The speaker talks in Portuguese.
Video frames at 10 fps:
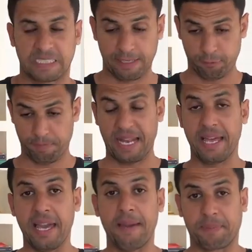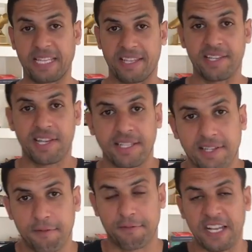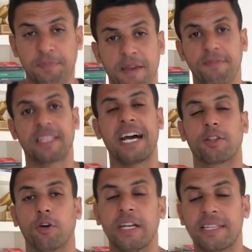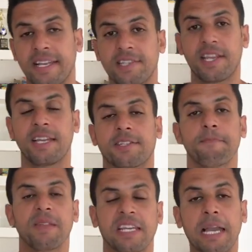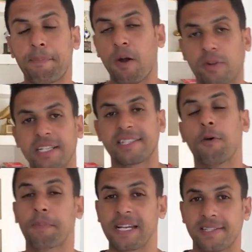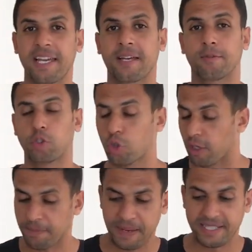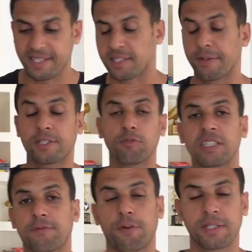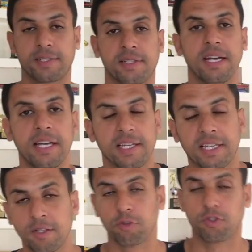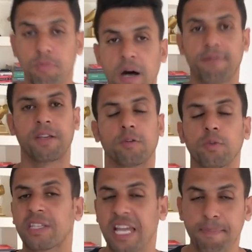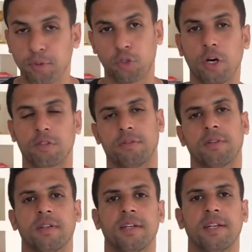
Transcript: Teve um pra... É, porque tem gente que faz para evitar a dor e tem gente que é para alcançar o prazer. Dor e prazer são as duas forças que nos movem o tempo todo.